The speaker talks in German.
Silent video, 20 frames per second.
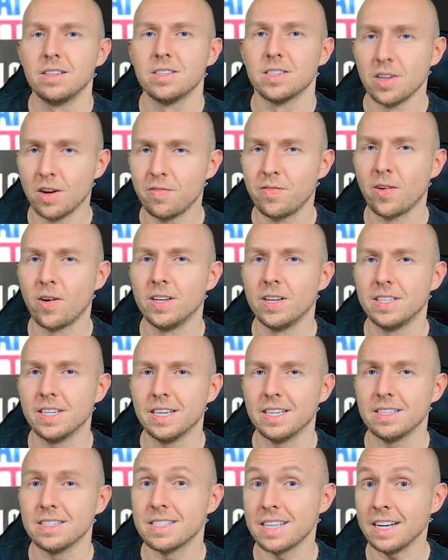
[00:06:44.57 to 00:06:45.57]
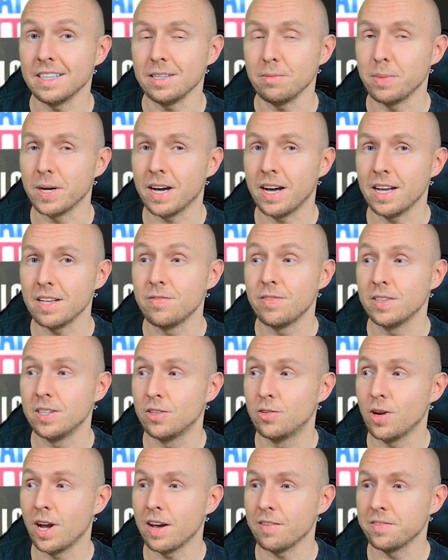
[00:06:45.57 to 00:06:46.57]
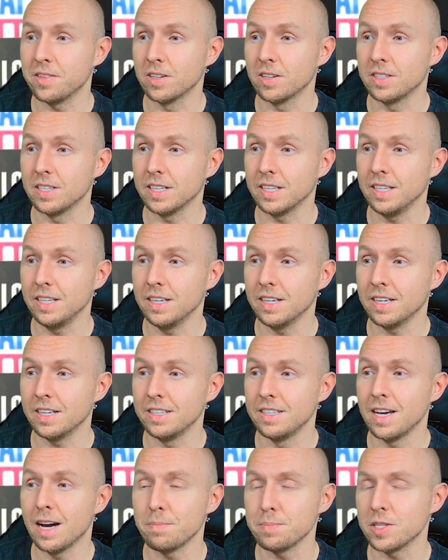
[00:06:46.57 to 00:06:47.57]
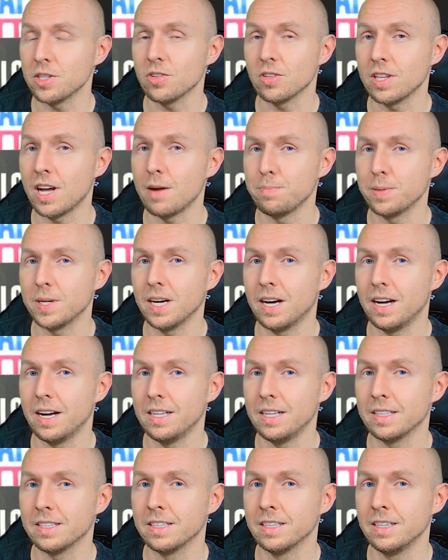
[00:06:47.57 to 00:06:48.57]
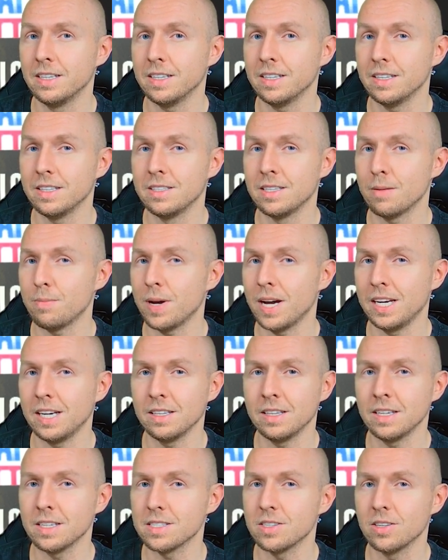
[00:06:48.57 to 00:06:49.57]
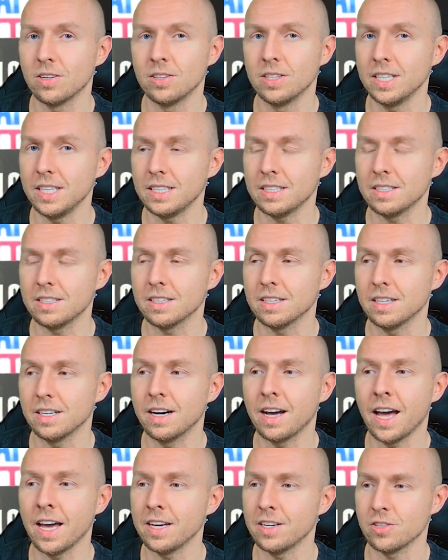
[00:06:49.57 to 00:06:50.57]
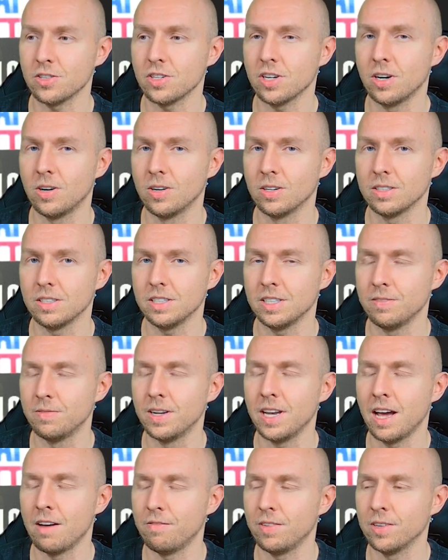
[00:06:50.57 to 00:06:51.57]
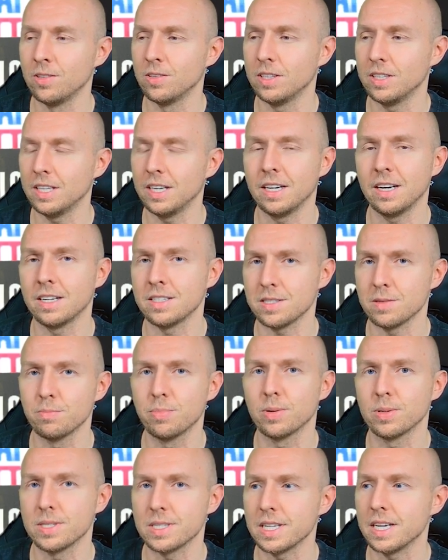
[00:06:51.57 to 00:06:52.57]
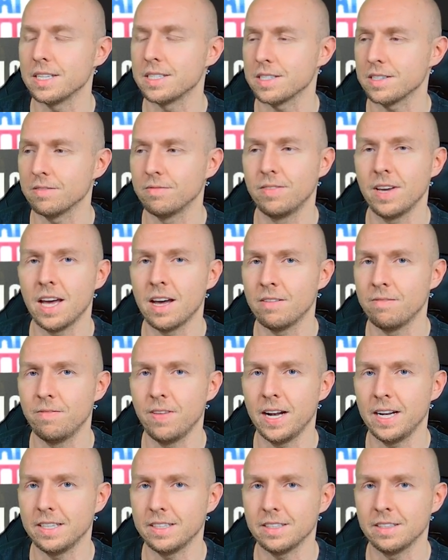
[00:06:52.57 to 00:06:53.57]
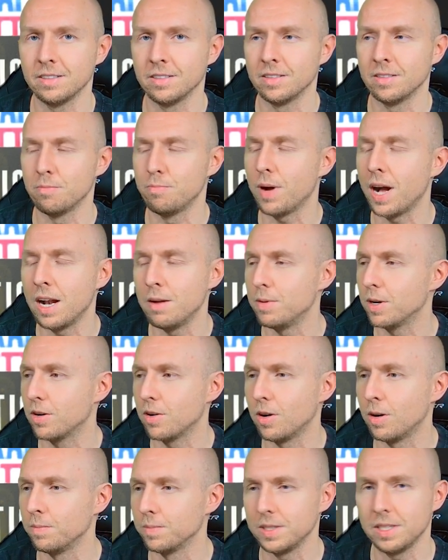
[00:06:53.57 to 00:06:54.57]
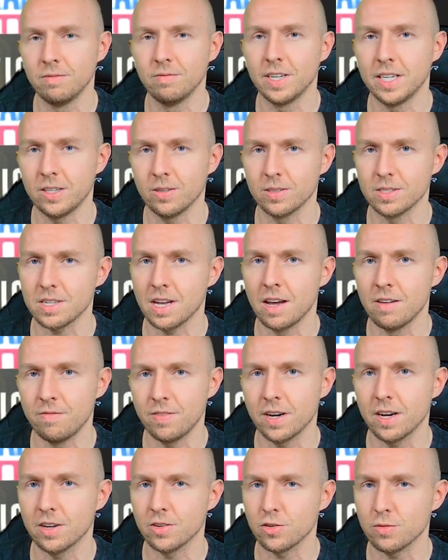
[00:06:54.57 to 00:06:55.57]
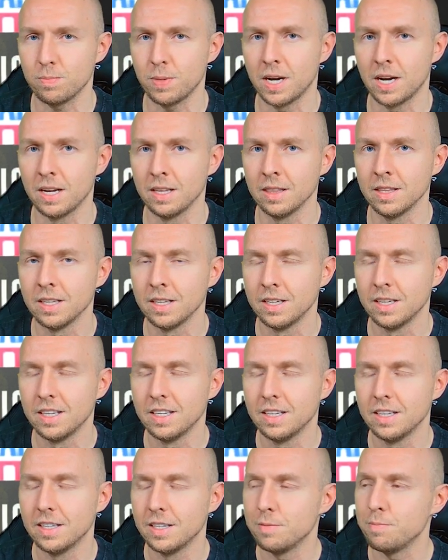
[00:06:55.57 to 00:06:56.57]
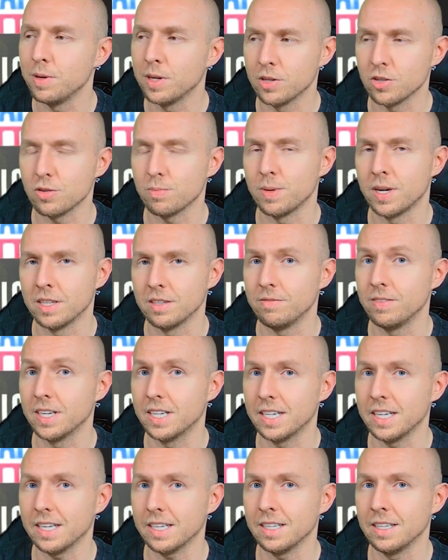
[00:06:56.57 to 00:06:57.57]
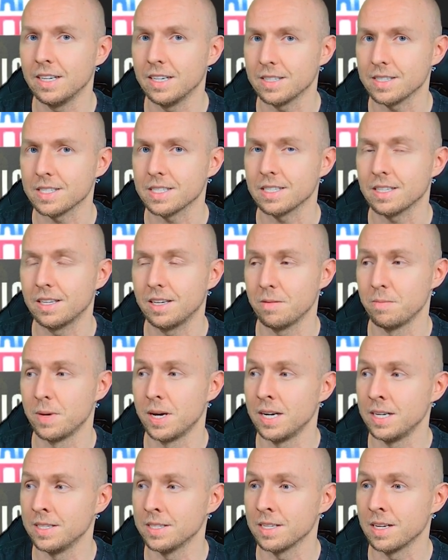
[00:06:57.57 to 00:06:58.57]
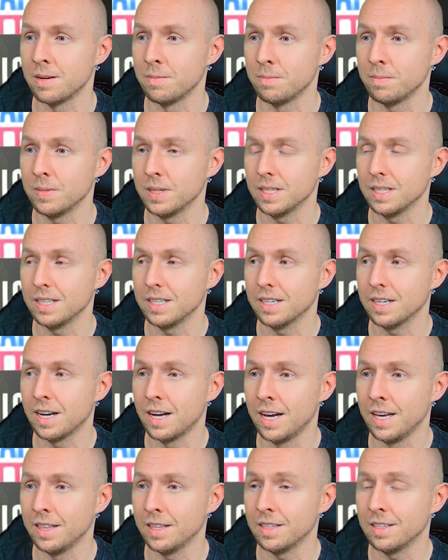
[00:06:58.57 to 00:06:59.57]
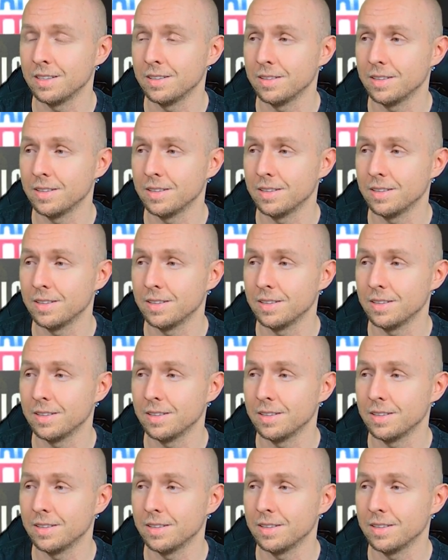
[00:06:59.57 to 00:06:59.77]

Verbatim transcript: So, Freunde, seid ihr bereit für die Draft-Lotterie? Ich habe sie schon abgehalten. Ne? Ich habe allerdings noch nicht reingeschaut. Ich will einfach nur den ganzen Prozess, wer welchen Ball bekommt, den will ich uns einfach ersparen. Ich bin gespannt. Wir klicken jetzt gemeinsam rein.